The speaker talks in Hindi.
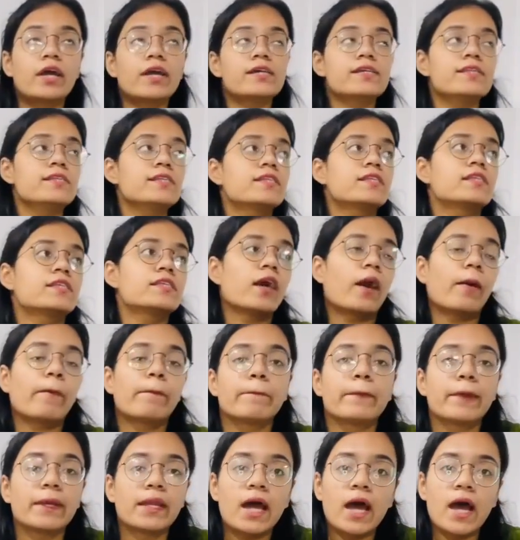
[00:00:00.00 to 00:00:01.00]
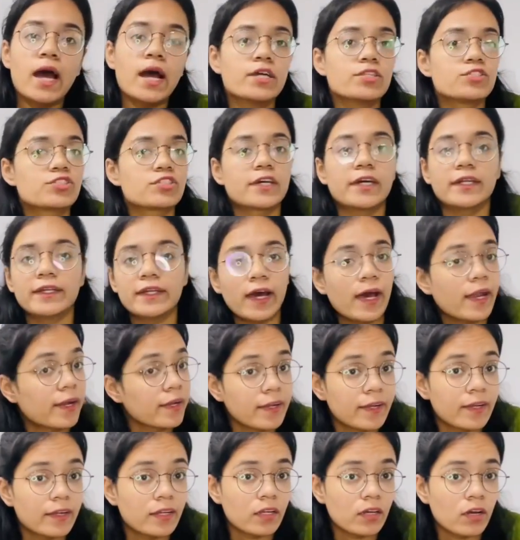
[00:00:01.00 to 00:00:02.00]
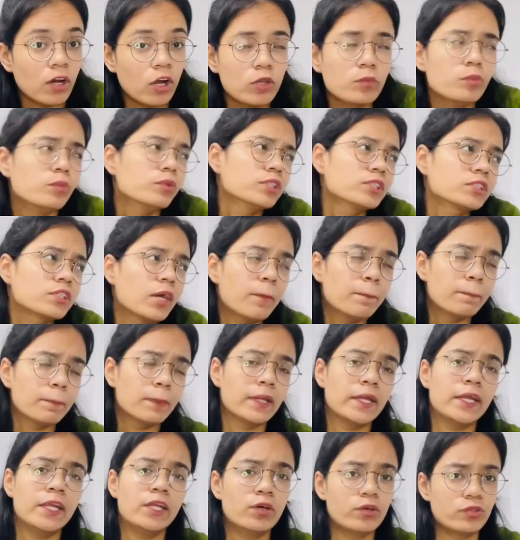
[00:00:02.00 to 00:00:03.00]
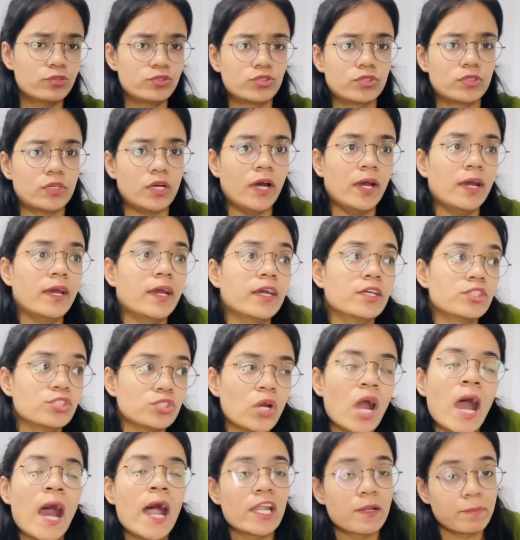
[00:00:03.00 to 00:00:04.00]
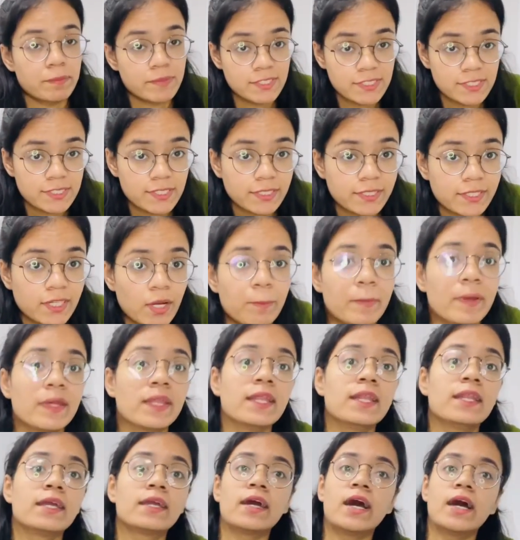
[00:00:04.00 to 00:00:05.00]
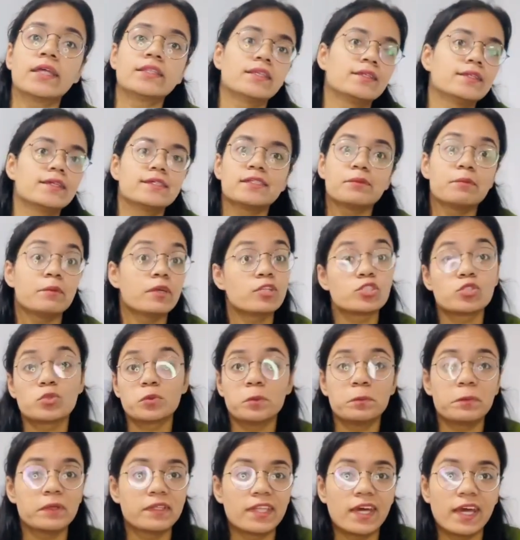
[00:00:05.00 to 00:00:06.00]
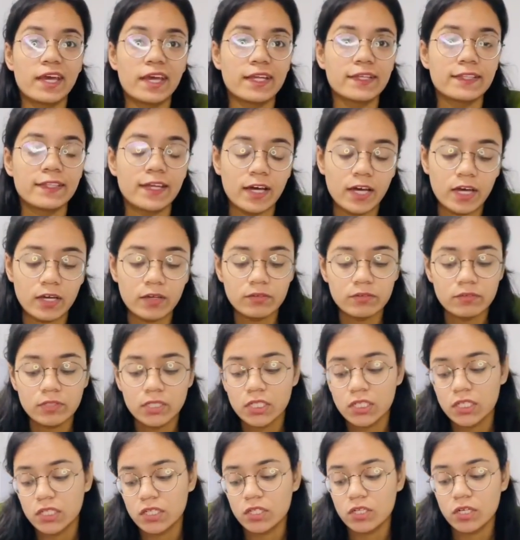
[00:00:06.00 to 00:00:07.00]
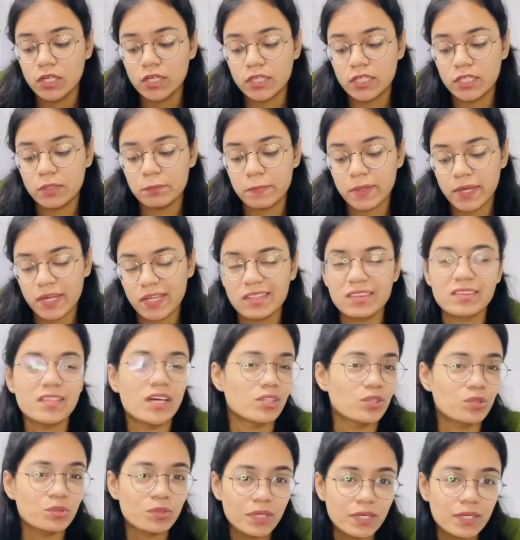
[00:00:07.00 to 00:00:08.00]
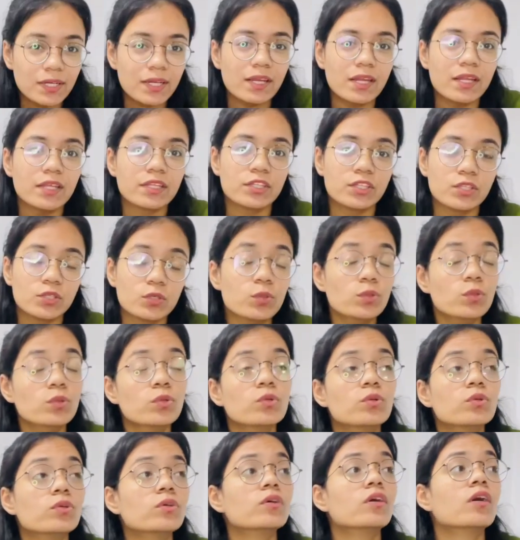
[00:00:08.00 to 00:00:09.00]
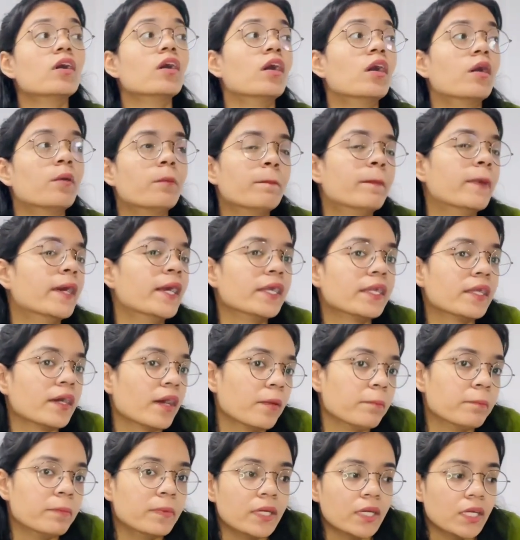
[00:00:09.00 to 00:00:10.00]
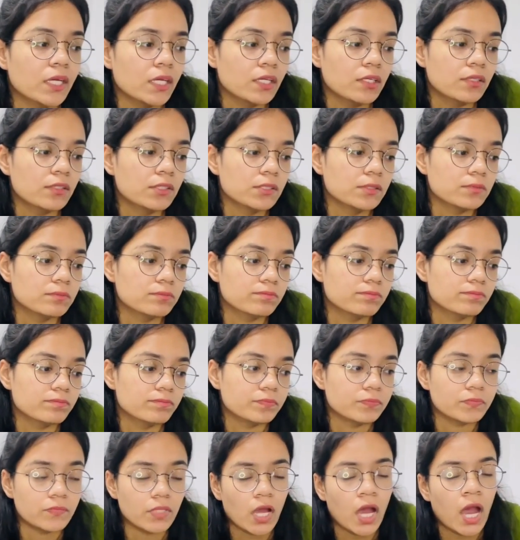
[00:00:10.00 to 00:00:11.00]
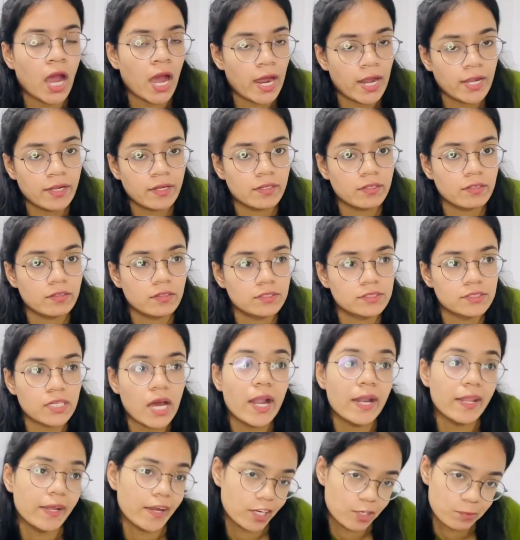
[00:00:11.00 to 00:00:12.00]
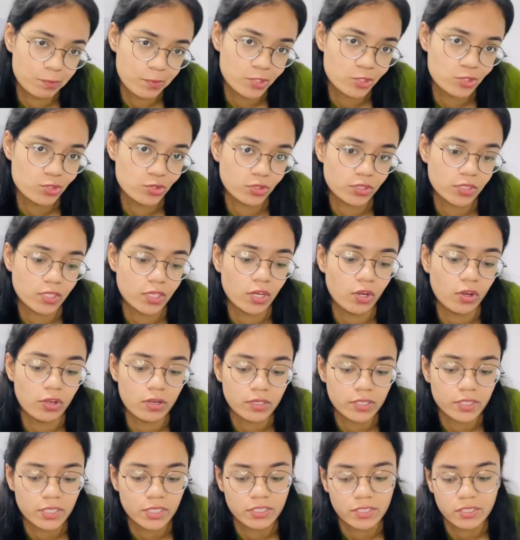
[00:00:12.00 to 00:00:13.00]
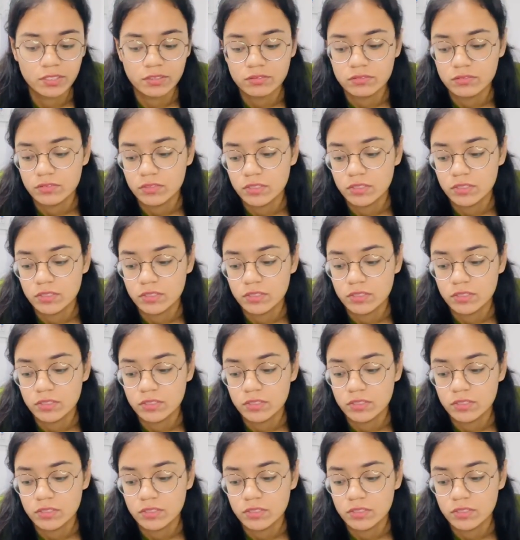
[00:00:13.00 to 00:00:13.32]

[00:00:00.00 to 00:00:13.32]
गाइज अब मेरा आज का टारगेट ऑलमोस्ट कंप्लीट हो चुका है जो आठ बजे तक का मैंने लिखा था जैसे मैंने सुबह बताया ही था कि मैं इतना तो कर ही रहती हूँ बट अभी आठ साढ़े आठ बज चुके हैं ऑलरेडी